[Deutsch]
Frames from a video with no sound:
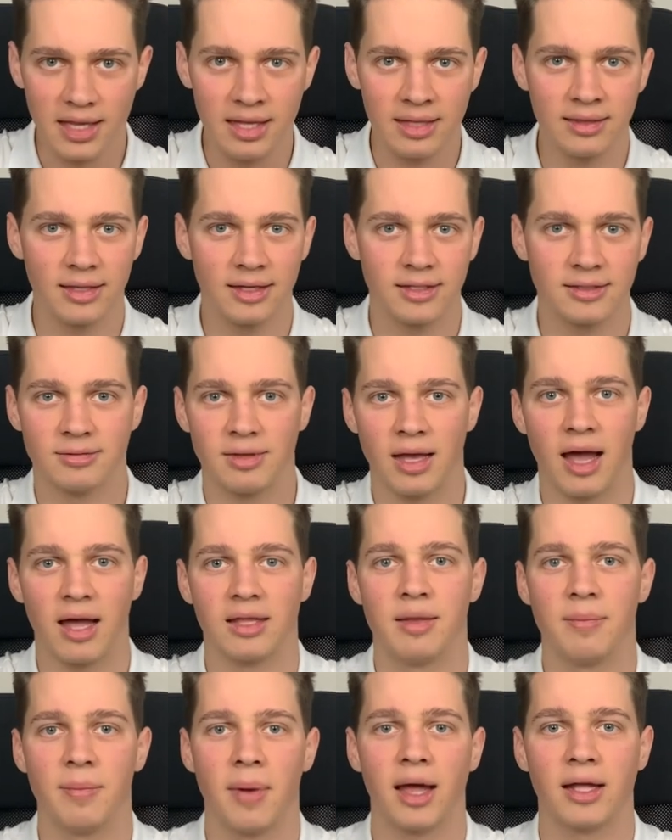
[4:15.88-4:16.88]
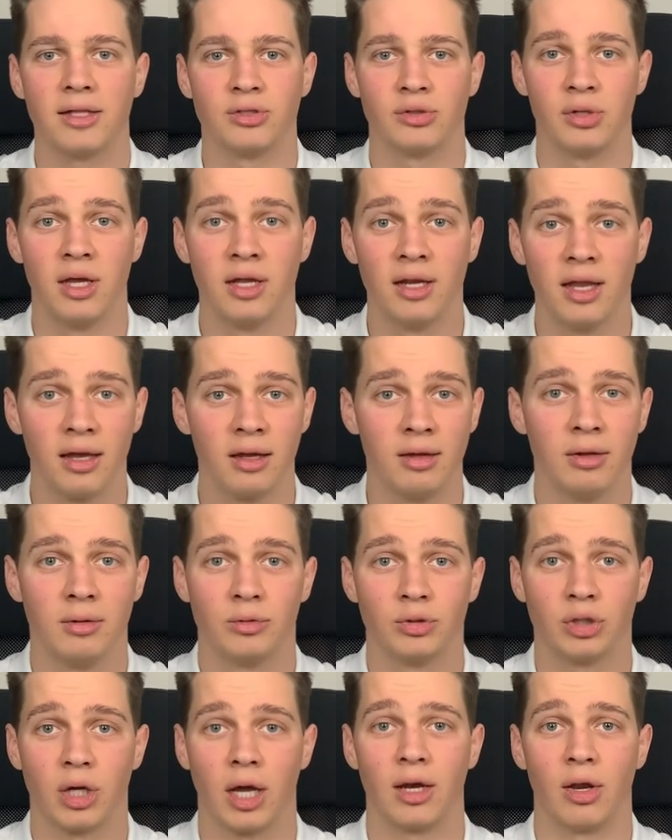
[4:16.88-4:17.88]
das, ja, die machen so ihr Ding.
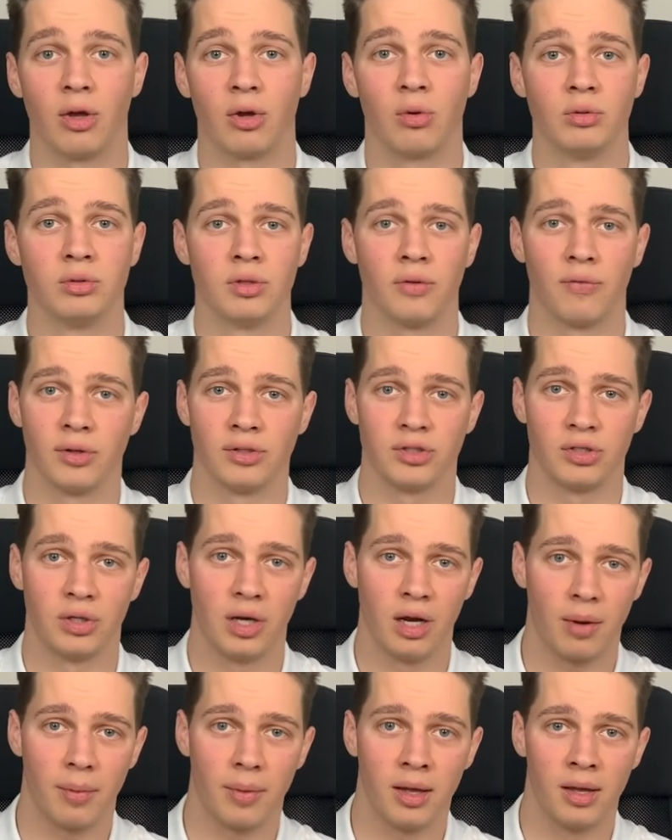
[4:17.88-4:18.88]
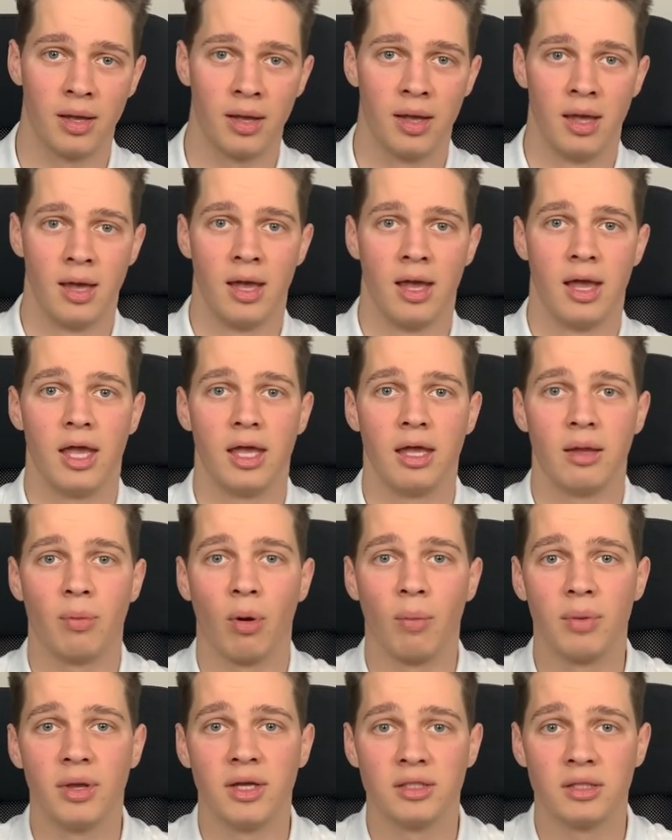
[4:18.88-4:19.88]
Scheint auch gut zu funktionieren, aber ich
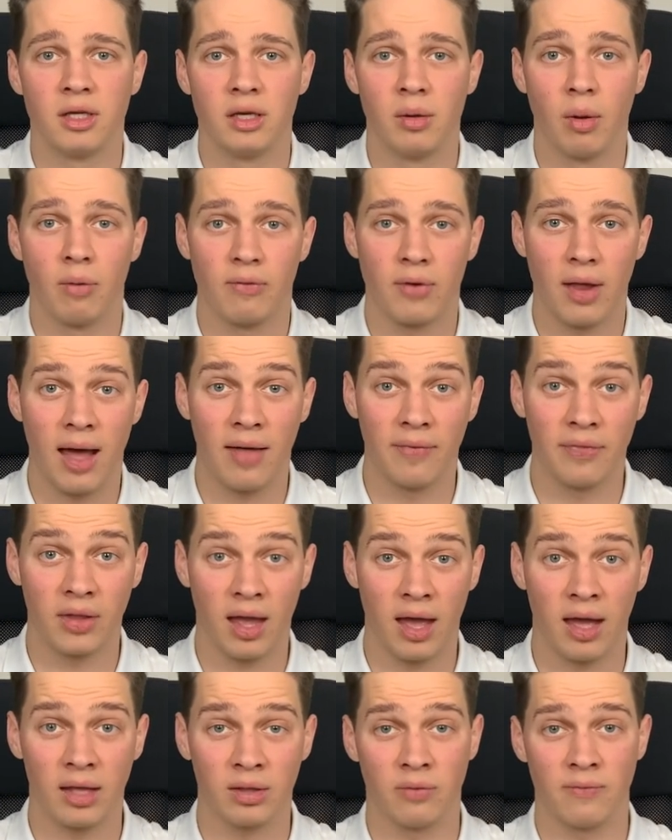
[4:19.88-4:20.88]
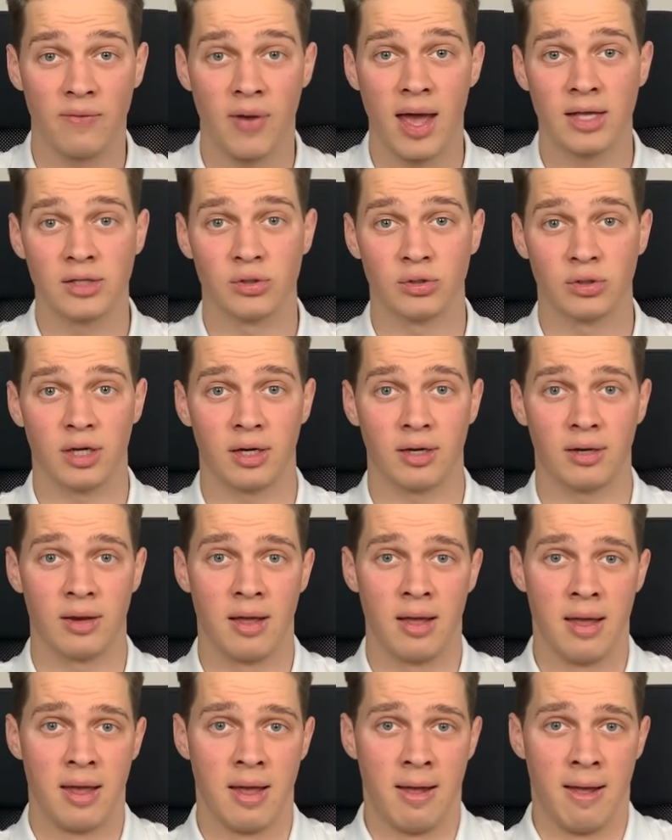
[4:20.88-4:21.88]
probiere es da auf eine andere Art und Weise. Und
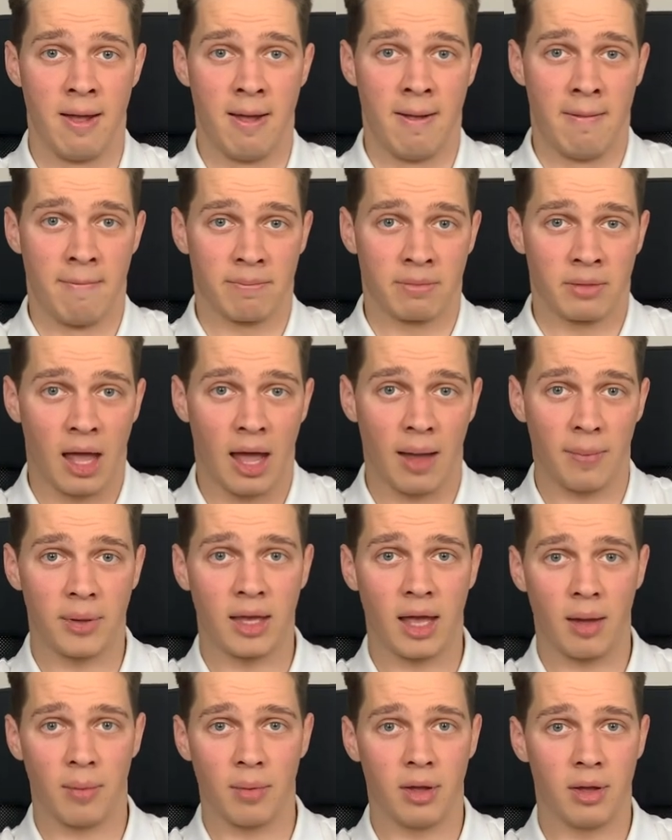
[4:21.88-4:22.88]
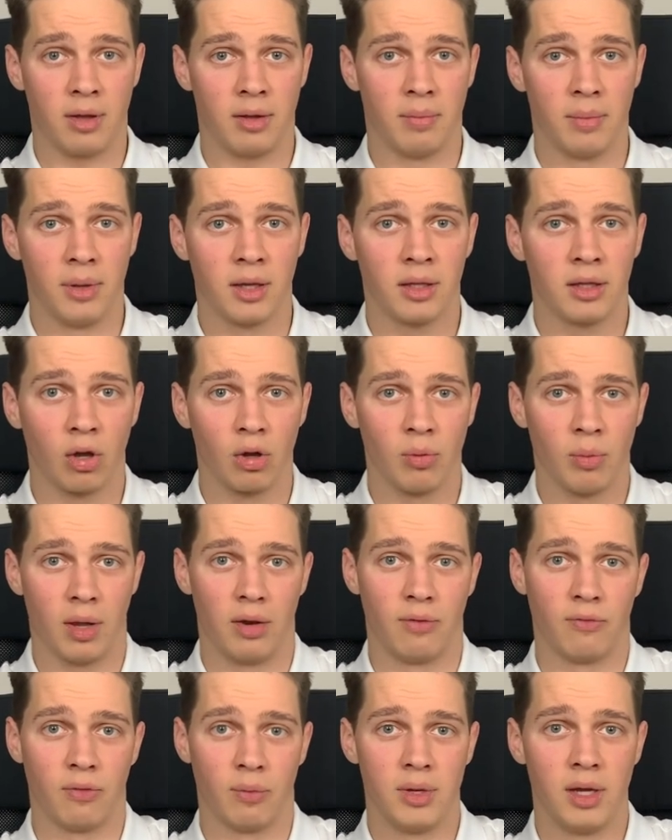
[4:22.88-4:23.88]
dann habe ich aber mich darüber
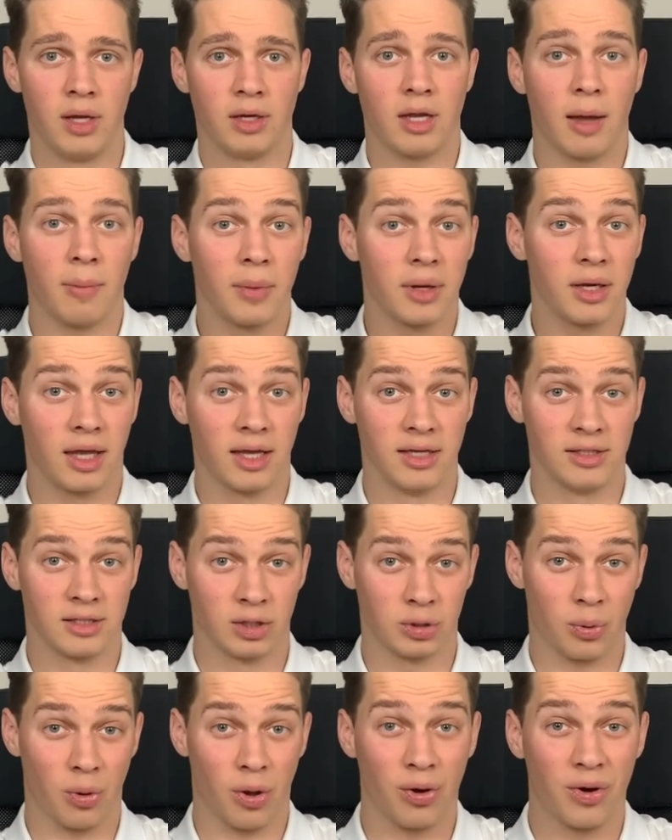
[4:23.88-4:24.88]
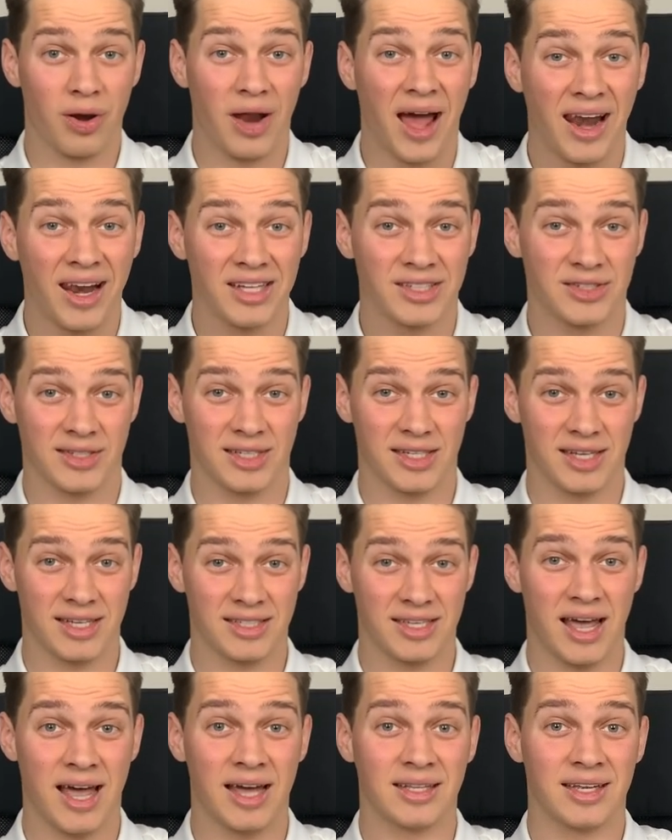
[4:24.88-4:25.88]
informiert, habe mit Chris gesprochen und alles, was er
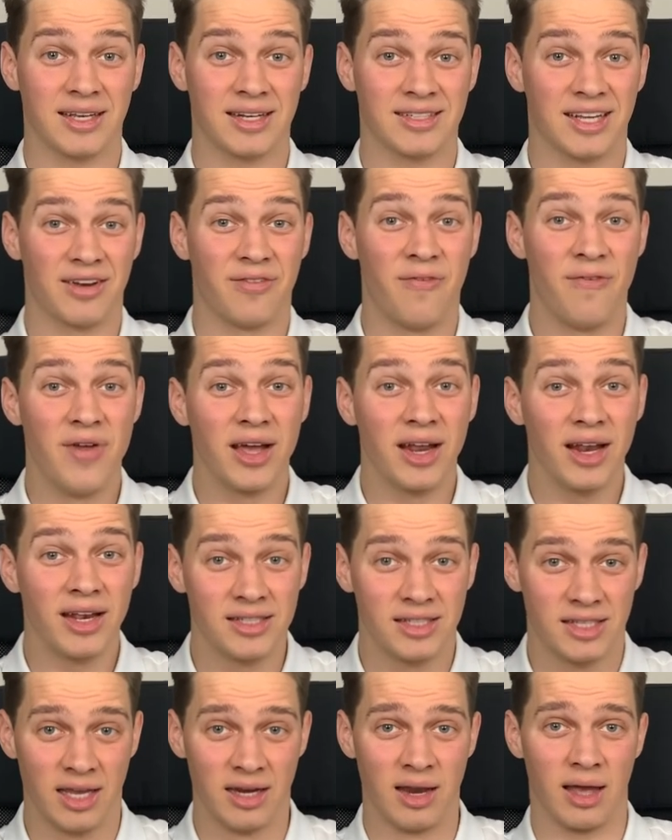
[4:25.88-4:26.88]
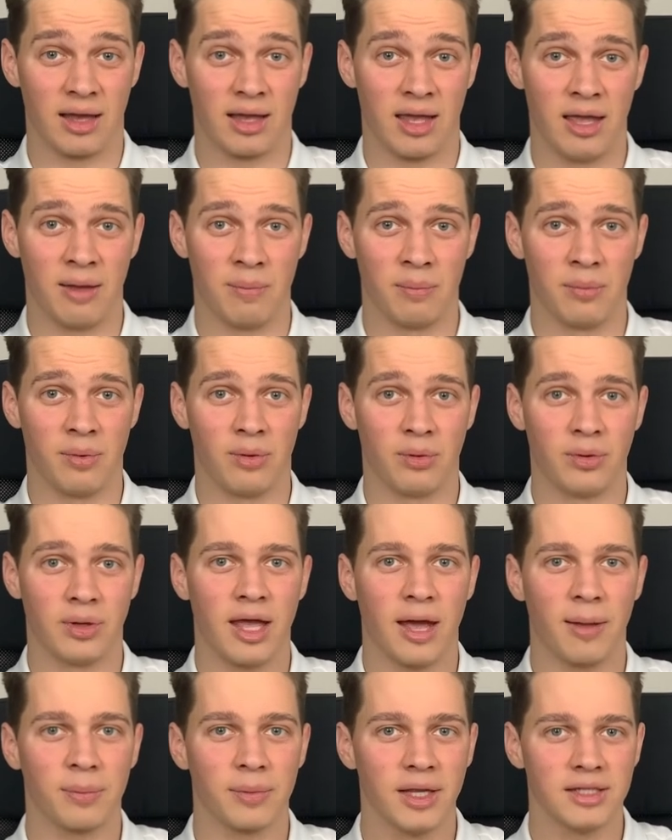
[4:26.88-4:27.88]
gesagt hat, das hat wirklich Sinn ergeben. Und
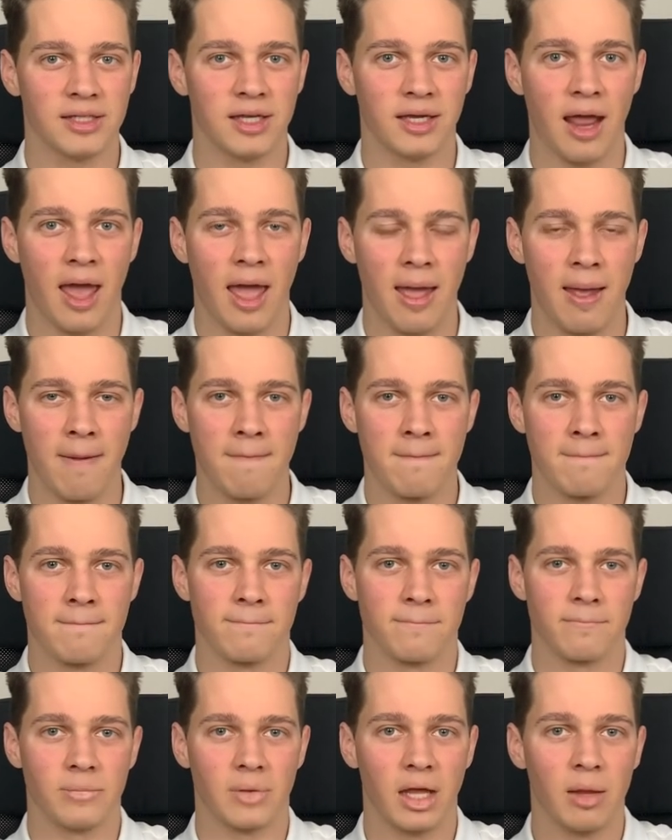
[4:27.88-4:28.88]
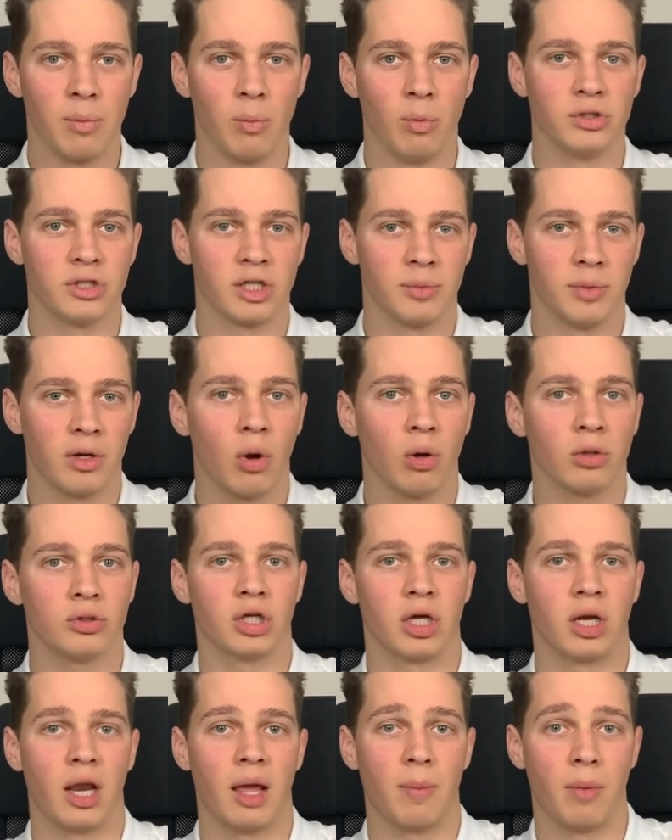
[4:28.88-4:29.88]
ich habe gesehen, hey, ich muss es mit
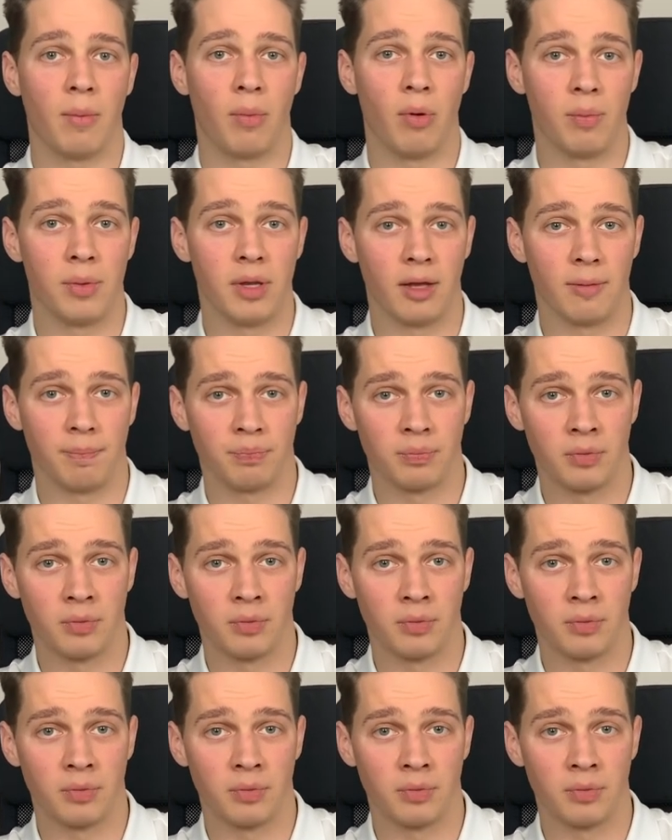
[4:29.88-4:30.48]
Logic Lemon probieren.